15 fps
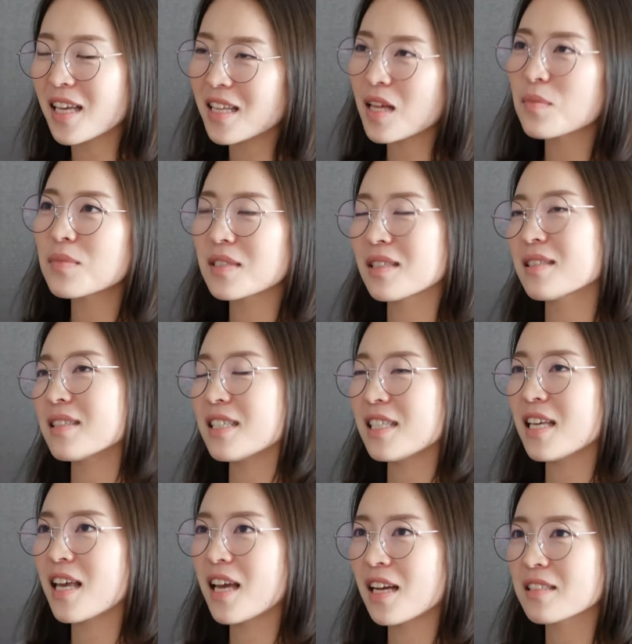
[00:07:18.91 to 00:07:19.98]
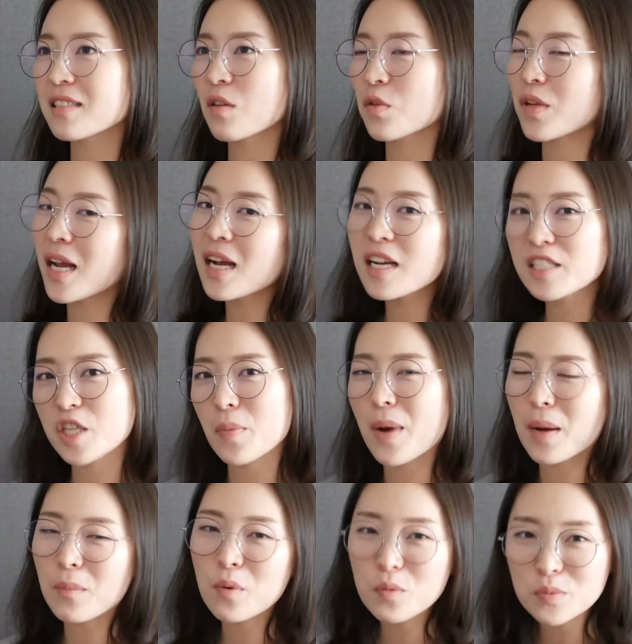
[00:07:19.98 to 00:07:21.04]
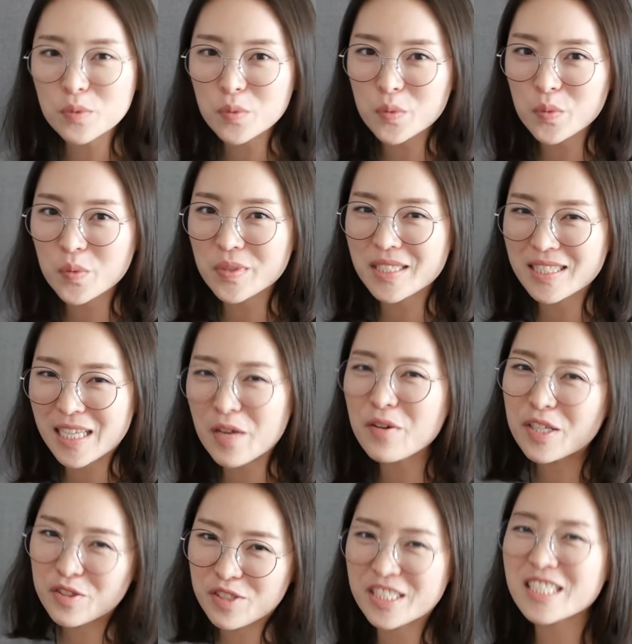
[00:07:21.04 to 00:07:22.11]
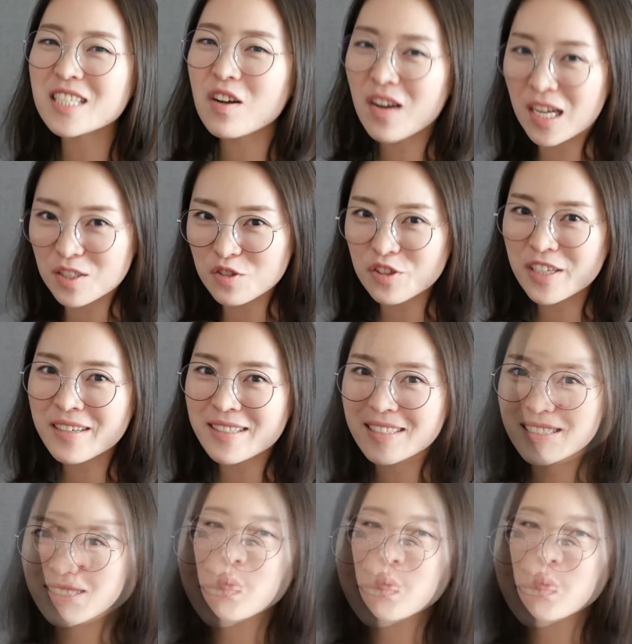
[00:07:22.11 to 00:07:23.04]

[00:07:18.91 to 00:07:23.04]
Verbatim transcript: 내담자를 이해하는 어떤 한 가지의 방법으로 이제 사용할 수 있을 것 같고요.